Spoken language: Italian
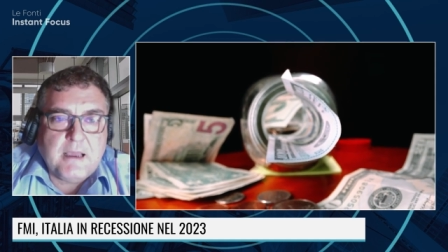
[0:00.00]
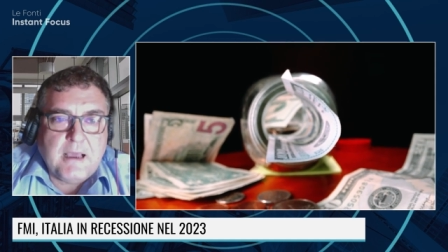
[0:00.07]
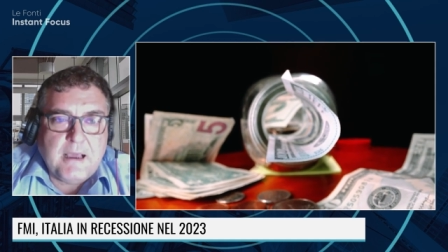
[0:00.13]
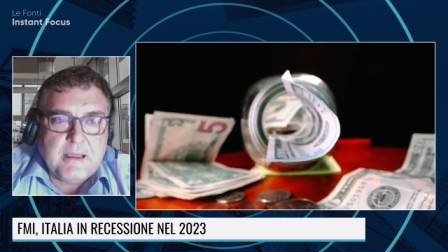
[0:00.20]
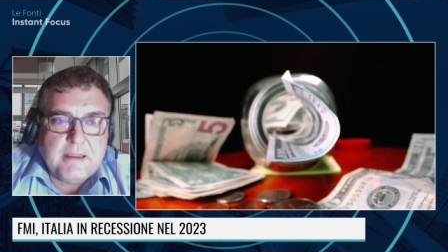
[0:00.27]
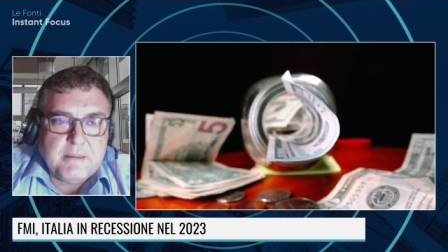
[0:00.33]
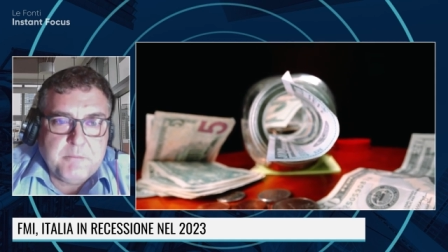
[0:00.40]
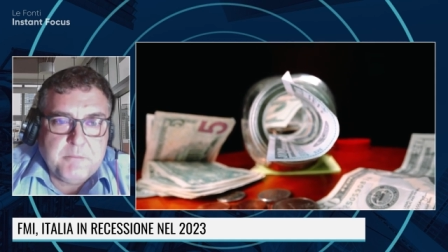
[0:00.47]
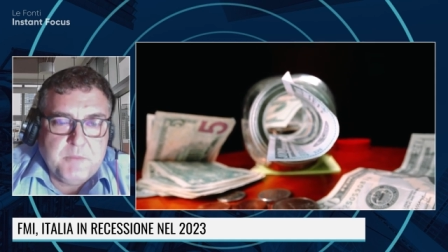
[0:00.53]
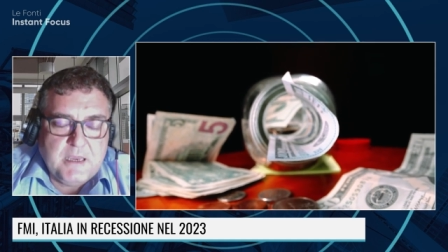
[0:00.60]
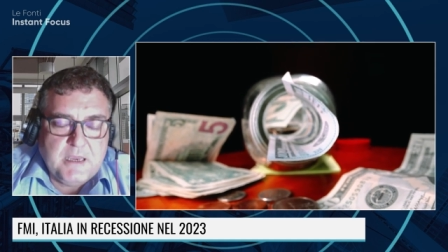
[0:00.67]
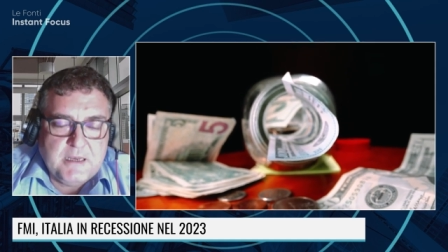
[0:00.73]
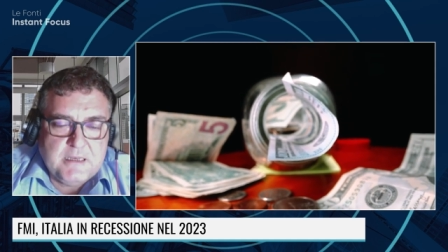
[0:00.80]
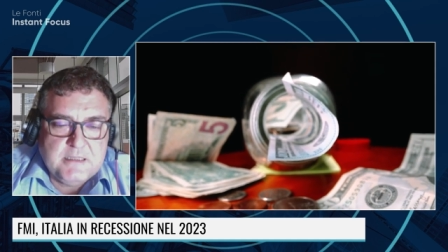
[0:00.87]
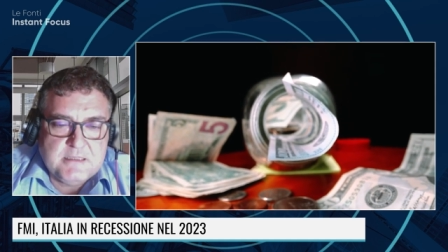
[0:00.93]

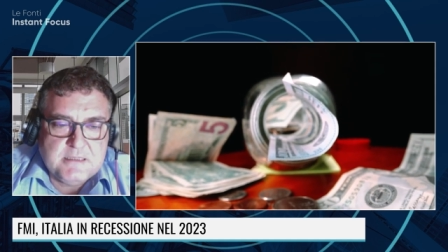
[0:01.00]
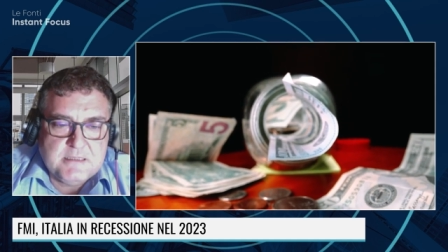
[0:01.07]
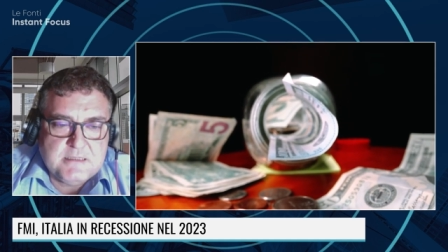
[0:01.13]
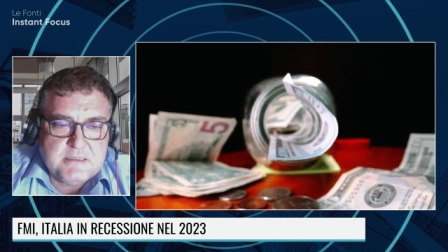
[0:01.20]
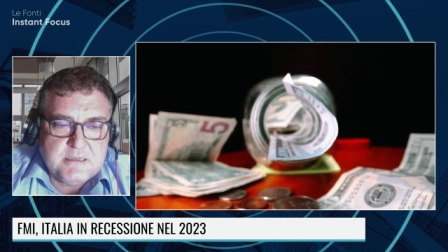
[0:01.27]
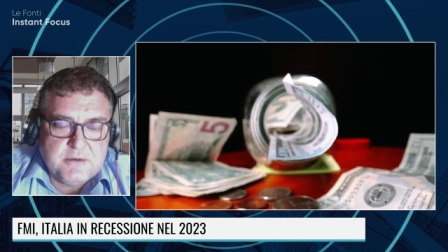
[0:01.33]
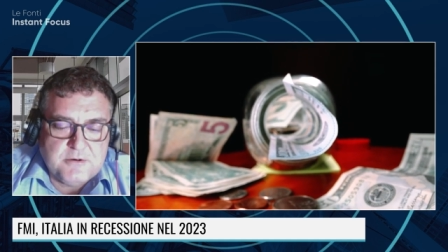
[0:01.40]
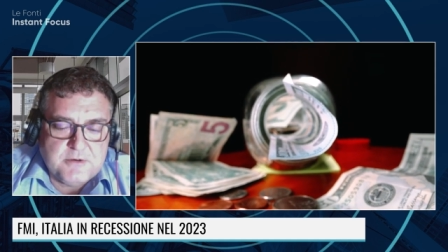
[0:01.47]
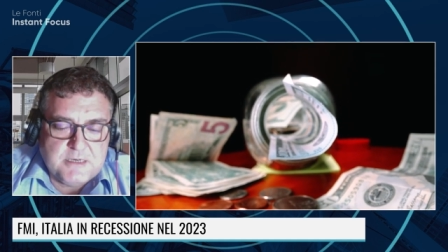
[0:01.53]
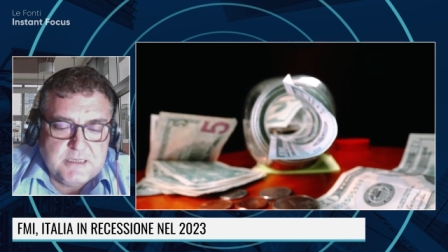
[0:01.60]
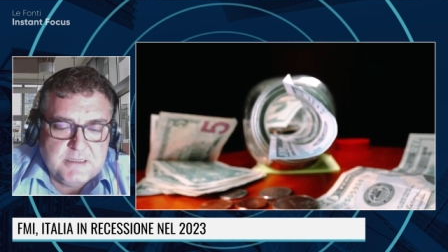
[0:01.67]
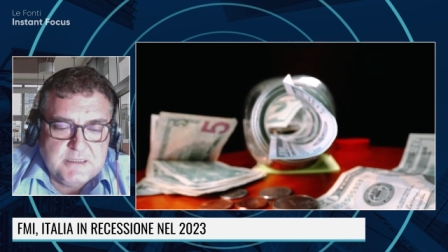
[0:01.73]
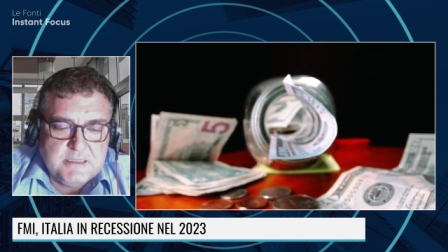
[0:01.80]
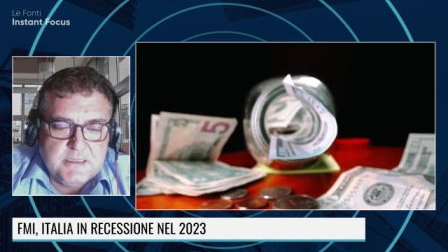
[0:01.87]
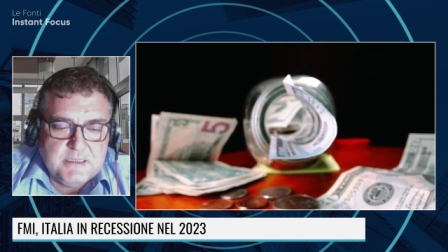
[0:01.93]
abbia
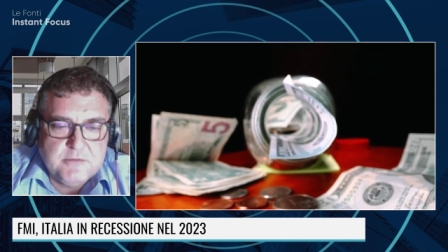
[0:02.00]
l'intenzione di